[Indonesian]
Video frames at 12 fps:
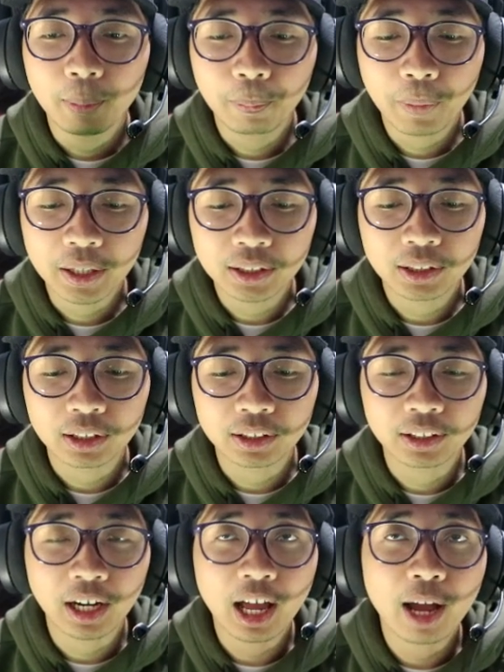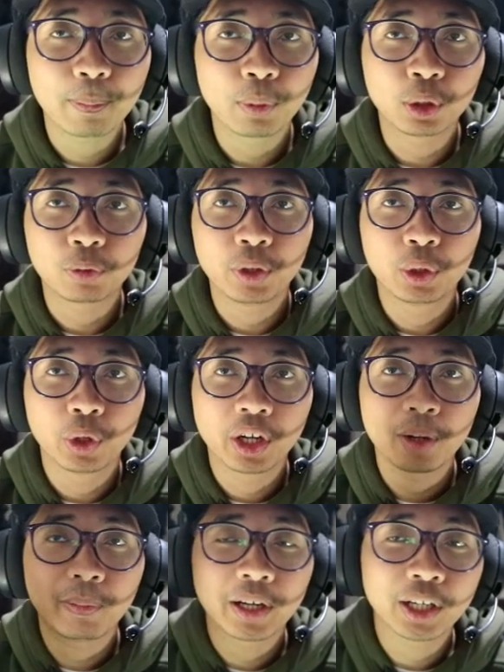pas setelah upload video yang
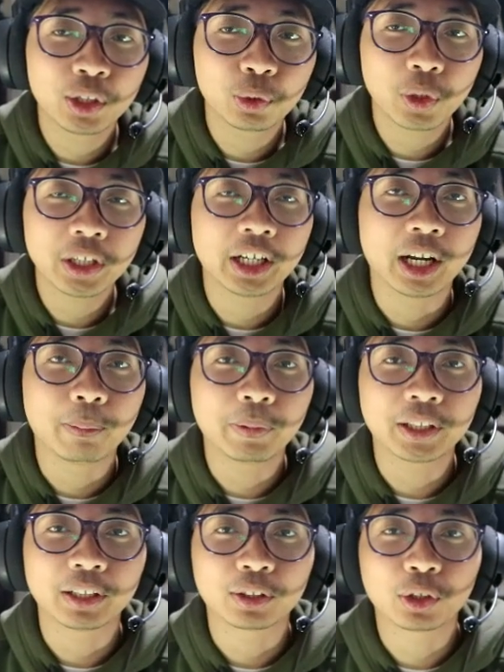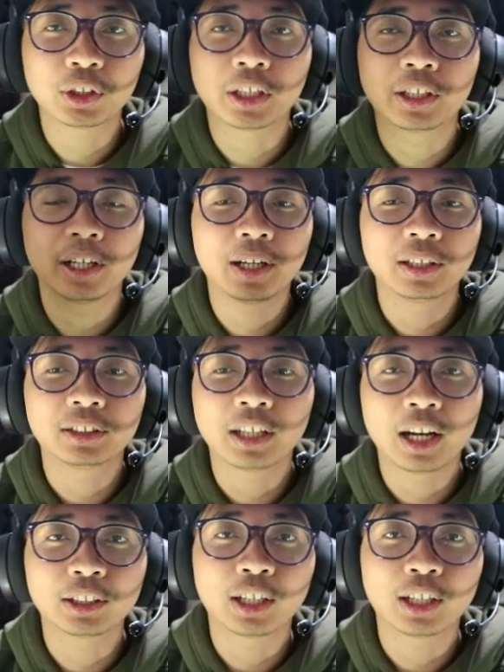kemarin itu kan nggak dapet ya terus ada salah